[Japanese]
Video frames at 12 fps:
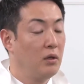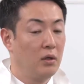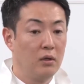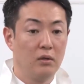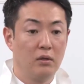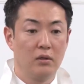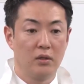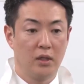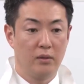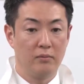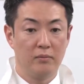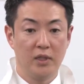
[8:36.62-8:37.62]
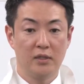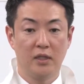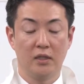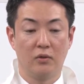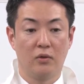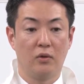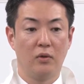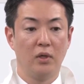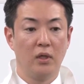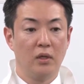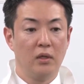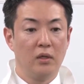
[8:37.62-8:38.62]
うん、だから皆さんにこう
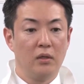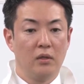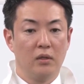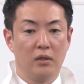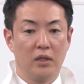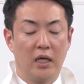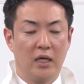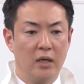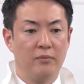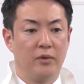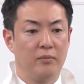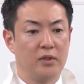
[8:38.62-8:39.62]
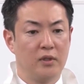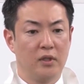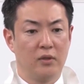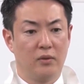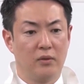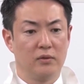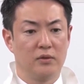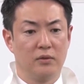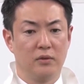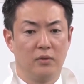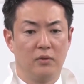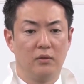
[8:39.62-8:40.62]
何回も言いますけどそ
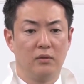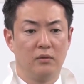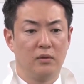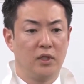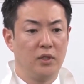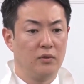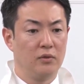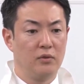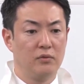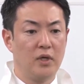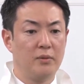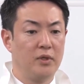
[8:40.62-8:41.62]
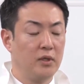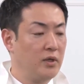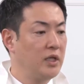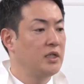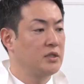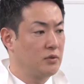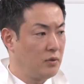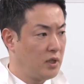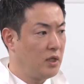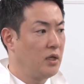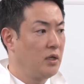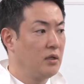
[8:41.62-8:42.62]
の費用の上振れの話と
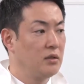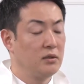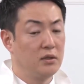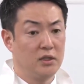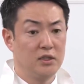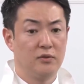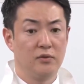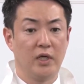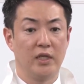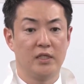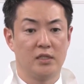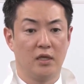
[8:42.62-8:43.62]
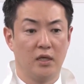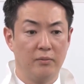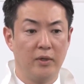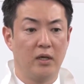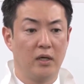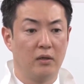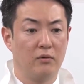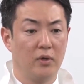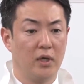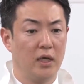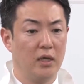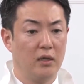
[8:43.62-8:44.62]
かリスクの話があればこれ
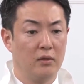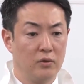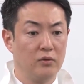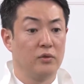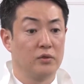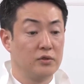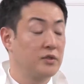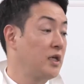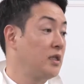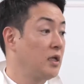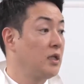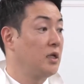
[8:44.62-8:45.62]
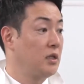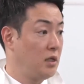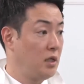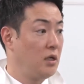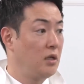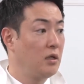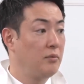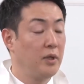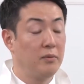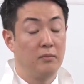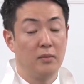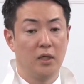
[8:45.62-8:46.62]
はどんどん取材いただいてやっぱ
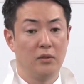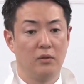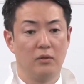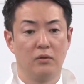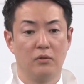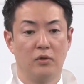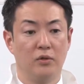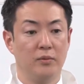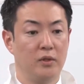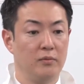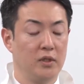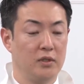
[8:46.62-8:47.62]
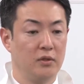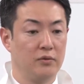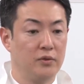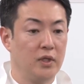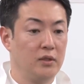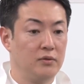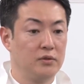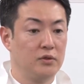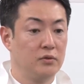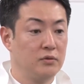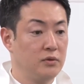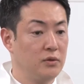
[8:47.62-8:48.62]
りあの国民の皆さんの不安に払
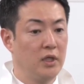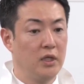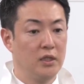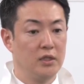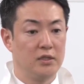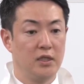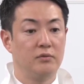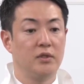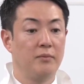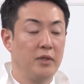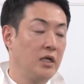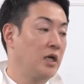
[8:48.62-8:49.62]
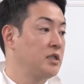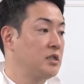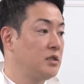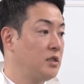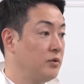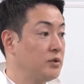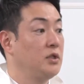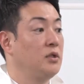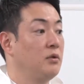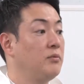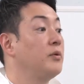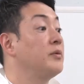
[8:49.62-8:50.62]
拭していくために発信してほしい
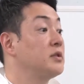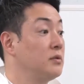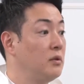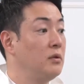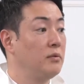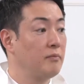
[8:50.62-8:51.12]
と思いますよ。